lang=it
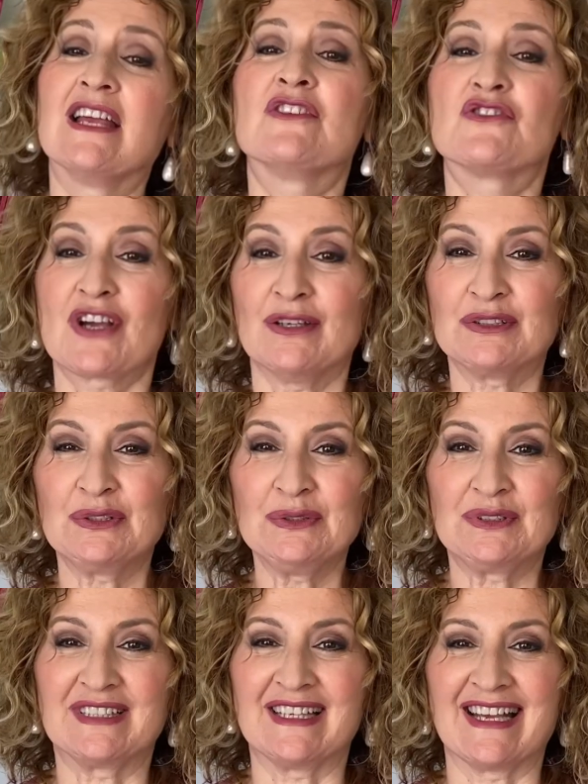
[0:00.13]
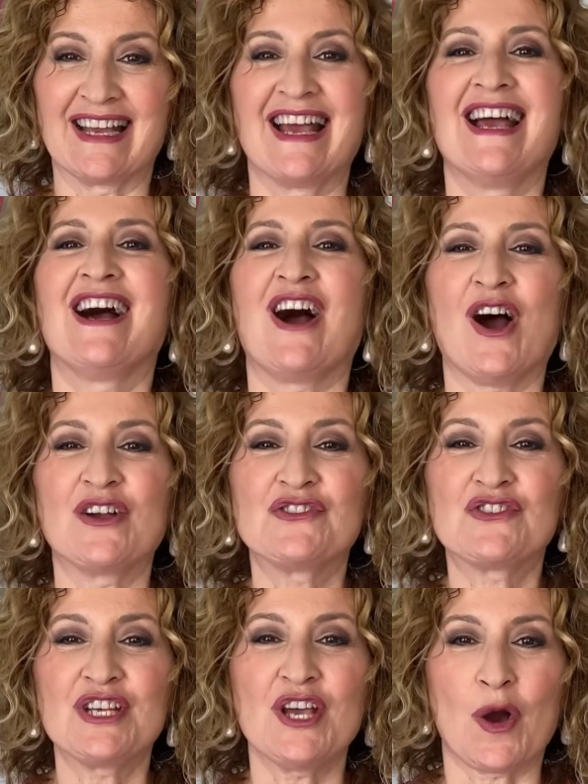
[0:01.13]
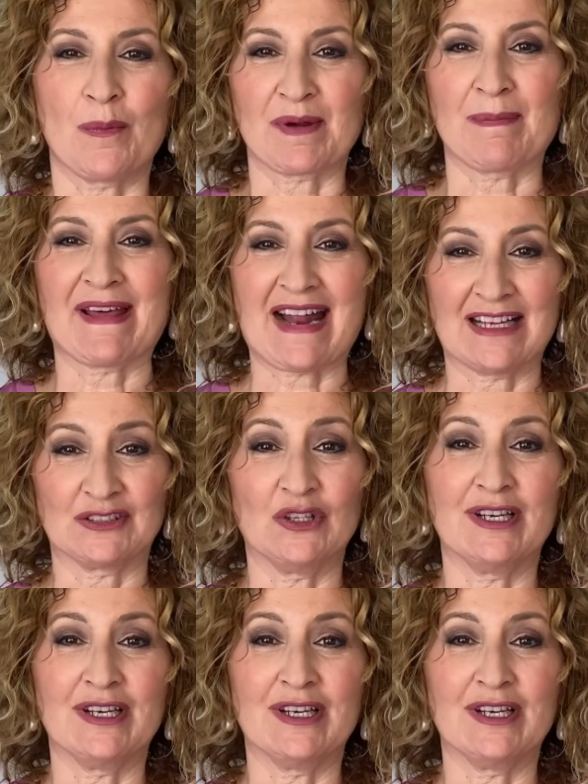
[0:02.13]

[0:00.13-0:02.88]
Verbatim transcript: Ciao a tutti! Oggi ho preparato il